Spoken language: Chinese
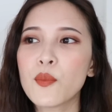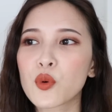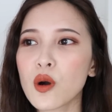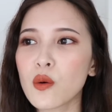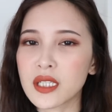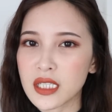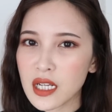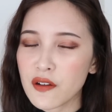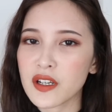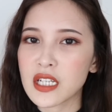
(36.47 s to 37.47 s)
不过我今
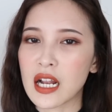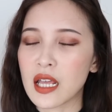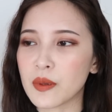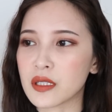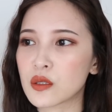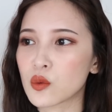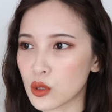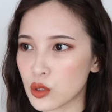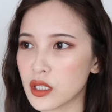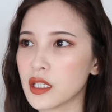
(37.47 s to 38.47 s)
天分享的雷品是，我
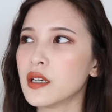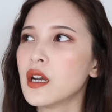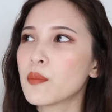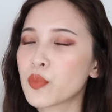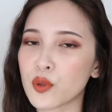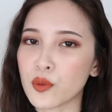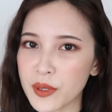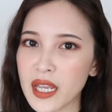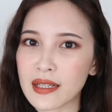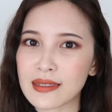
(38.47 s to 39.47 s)
觉得普
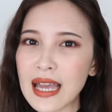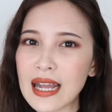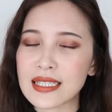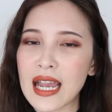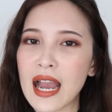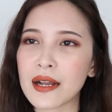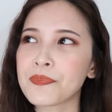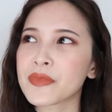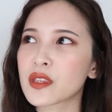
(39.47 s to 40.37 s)
遍大家。